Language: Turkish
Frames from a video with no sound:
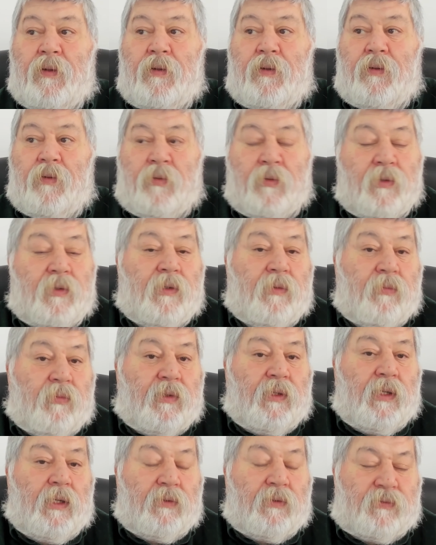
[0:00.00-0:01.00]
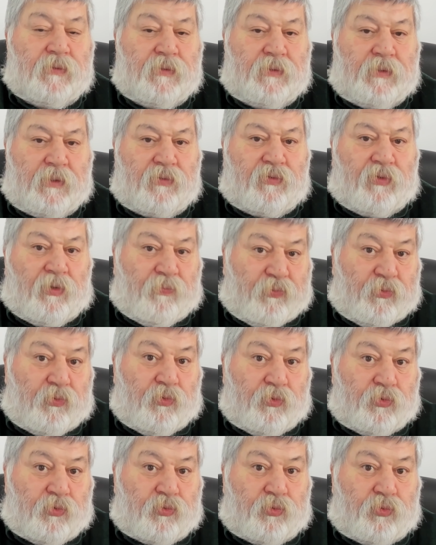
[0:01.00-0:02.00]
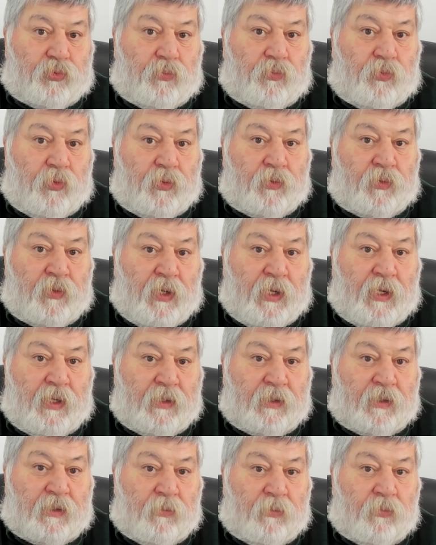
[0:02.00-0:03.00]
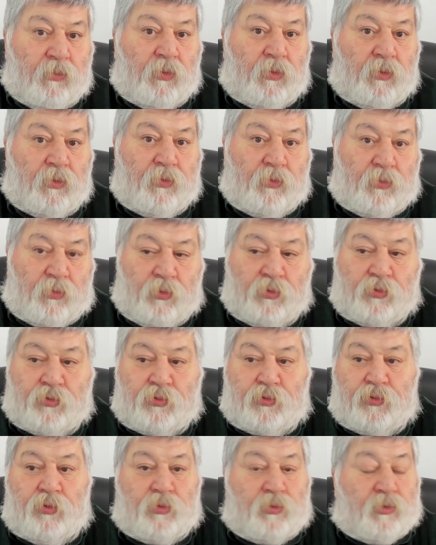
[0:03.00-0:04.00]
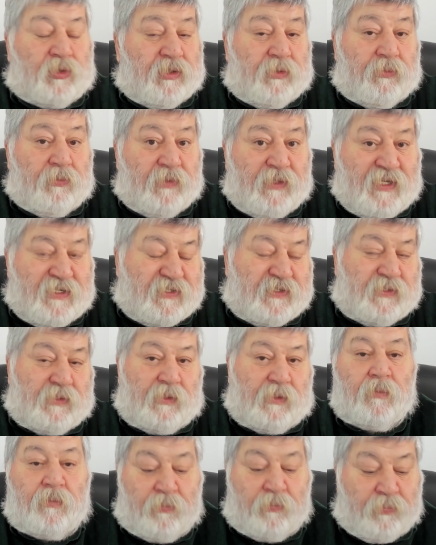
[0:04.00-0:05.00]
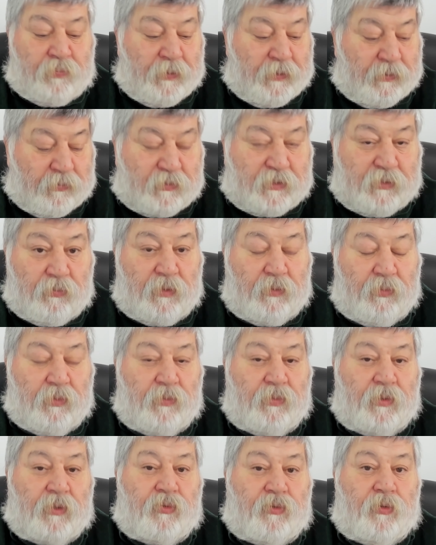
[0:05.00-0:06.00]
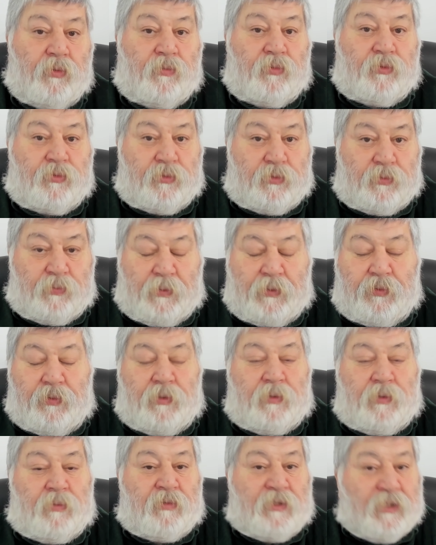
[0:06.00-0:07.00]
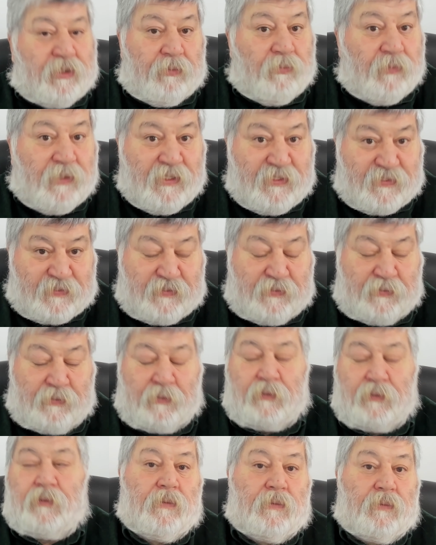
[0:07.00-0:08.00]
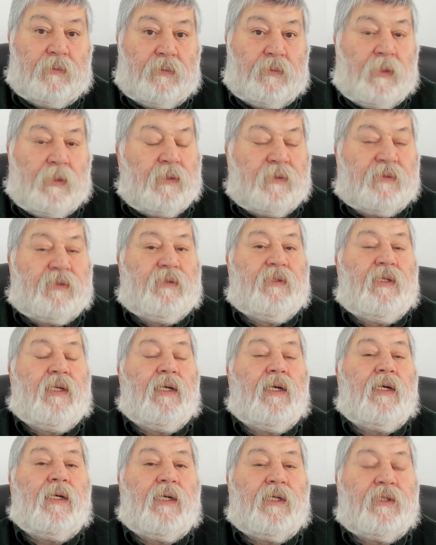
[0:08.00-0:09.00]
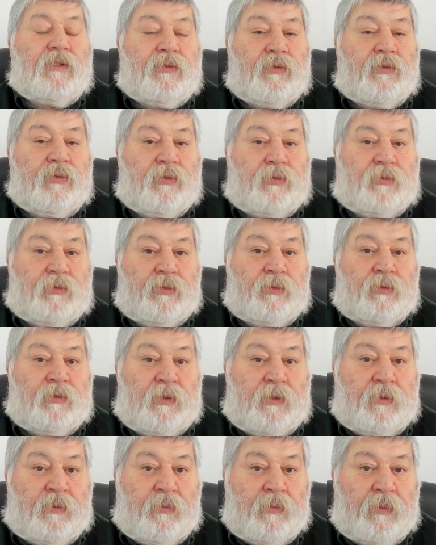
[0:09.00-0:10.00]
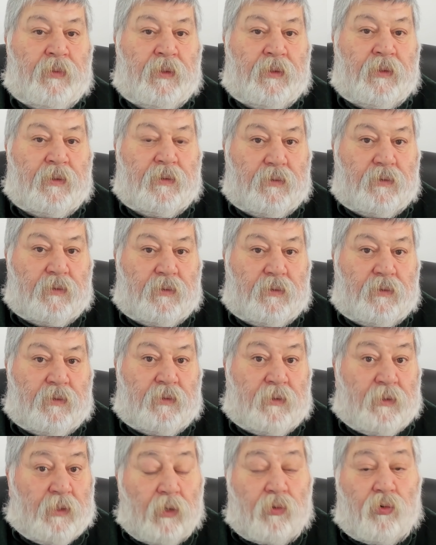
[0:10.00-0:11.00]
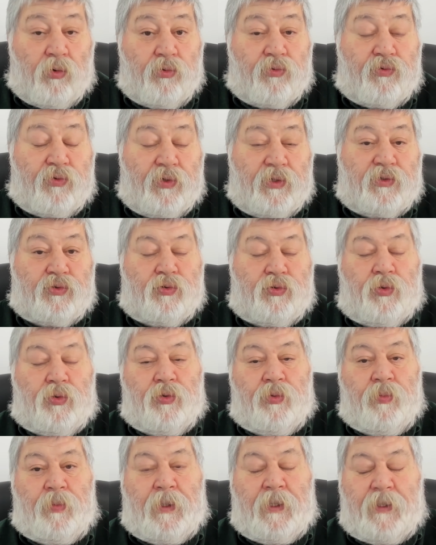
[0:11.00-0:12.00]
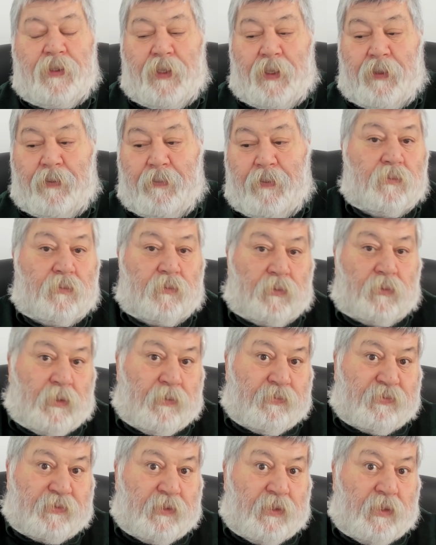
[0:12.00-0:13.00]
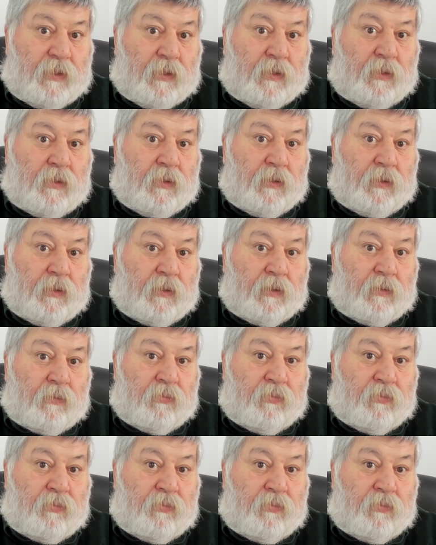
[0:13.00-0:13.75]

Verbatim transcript: Ona dedim ki ya sizde tapu gözüküyor mu? Bu daire kimin olduğu gözüküyor. Kim nesin? Benim kimliğime bakıyor musunuz? Bakıyorum. Kim nesin? Yani siz neyi araştırıyorsunuz dedim yani kira kontratı sordu bana da. Hepsine e,